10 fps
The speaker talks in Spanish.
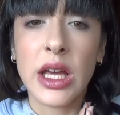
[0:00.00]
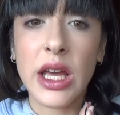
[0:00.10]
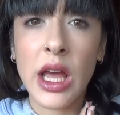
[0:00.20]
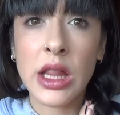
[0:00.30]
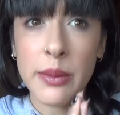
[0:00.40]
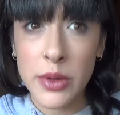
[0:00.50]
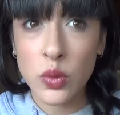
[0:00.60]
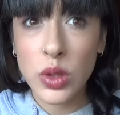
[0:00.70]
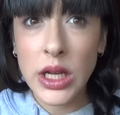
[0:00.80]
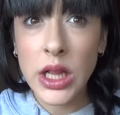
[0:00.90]
Eh, también
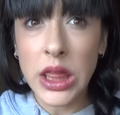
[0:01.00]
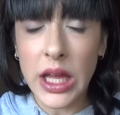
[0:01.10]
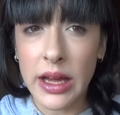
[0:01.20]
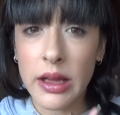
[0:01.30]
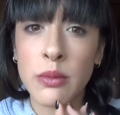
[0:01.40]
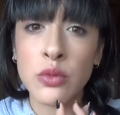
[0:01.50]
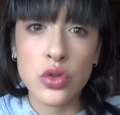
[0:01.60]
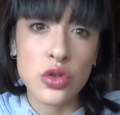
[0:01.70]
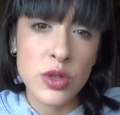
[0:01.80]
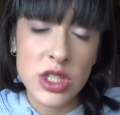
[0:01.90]
utiliza eh,
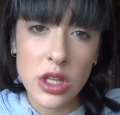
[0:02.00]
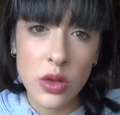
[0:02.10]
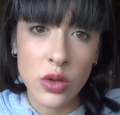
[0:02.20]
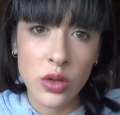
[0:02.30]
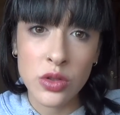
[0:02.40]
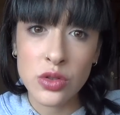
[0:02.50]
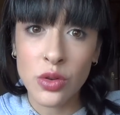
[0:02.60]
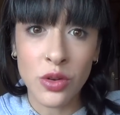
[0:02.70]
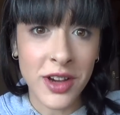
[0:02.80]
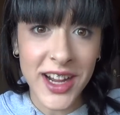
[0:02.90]
muchos vestidos
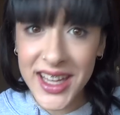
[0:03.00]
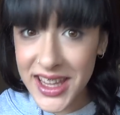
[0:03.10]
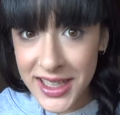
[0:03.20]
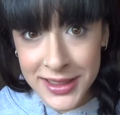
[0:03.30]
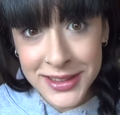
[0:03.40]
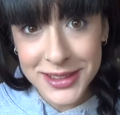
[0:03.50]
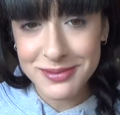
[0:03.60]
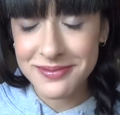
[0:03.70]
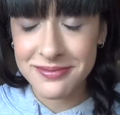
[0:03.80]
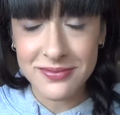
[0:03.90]
con cardigans,
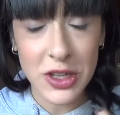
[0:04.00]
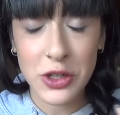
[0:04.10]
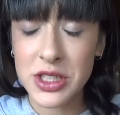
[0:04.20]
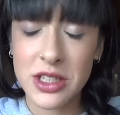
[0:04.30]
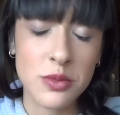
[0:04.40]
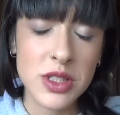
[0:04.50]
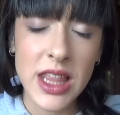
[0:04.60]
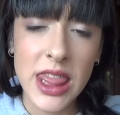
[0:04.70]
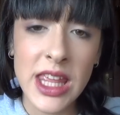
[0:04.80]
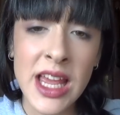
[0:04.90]
mm, cosas muy
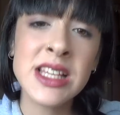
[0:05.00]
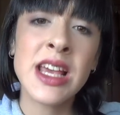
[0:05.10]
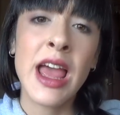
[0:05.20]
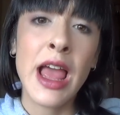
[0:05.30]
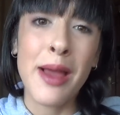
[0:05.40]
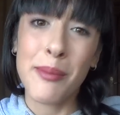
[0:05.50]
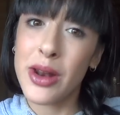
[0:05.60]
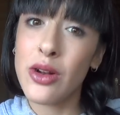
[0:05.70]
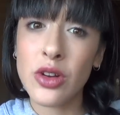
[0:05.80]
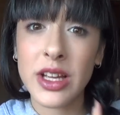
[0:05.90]
sencillas,
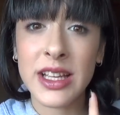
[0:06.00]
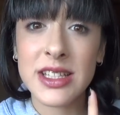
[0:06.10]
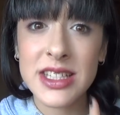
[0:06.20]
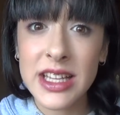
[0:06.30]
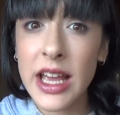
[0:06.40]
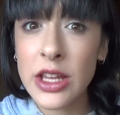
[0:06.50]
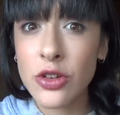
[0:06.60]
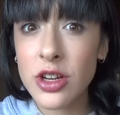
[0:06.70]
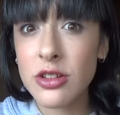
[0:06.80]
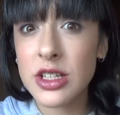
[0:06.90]
pero lo que sí que
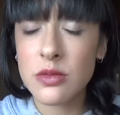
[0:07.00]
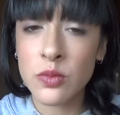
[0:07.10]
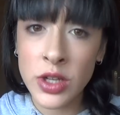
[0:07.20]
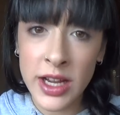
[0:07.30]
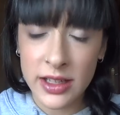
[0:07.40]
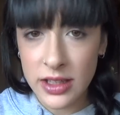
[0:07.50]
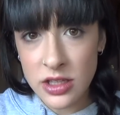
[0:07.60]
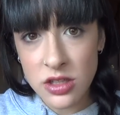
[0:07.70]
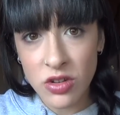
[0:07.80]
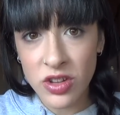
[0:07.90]
yo creo que es muy
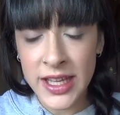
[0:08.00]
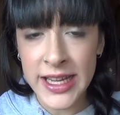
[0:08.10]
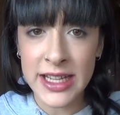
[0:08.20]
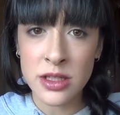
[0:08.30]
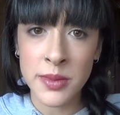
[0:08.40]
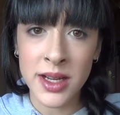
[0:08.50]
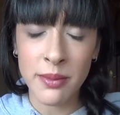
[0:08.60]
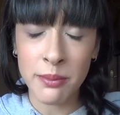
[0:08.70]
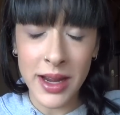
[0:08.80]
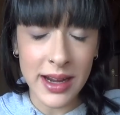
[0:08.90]
característico de ella es
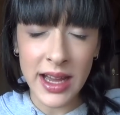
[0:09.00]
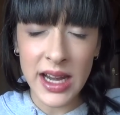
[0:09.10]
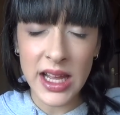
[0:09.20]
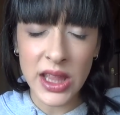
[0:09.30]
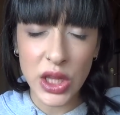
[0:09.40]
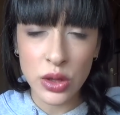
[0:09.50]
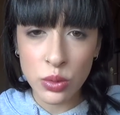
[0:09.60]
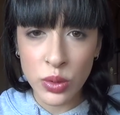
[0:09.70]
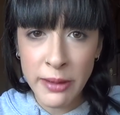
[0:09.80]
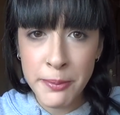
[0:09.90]
marcar la
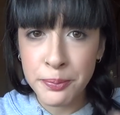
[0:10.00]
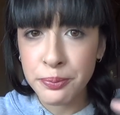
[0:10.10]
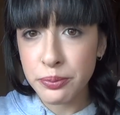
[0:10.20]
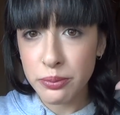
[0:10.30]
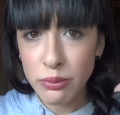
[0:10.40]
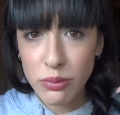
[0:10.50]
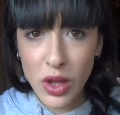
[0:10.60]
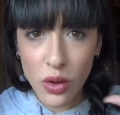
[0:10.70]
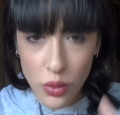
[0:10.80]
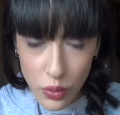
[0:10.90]
cintura
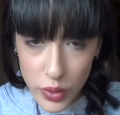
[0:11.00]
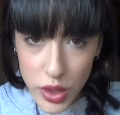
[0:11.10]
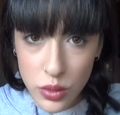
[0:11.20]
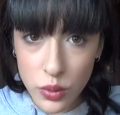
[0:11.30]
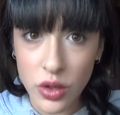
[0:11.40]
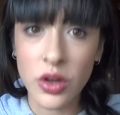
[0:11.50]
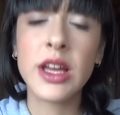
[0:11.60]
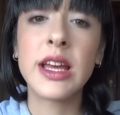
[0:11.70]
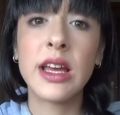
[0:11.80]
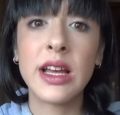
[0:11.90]
con un cinturón.
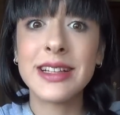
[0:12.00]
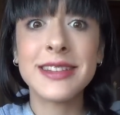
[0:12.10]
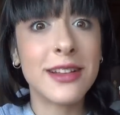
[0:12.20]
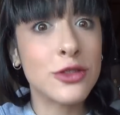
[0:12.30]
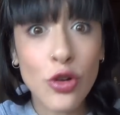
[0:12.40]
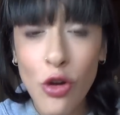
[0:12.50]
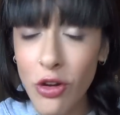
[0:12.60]
Tanto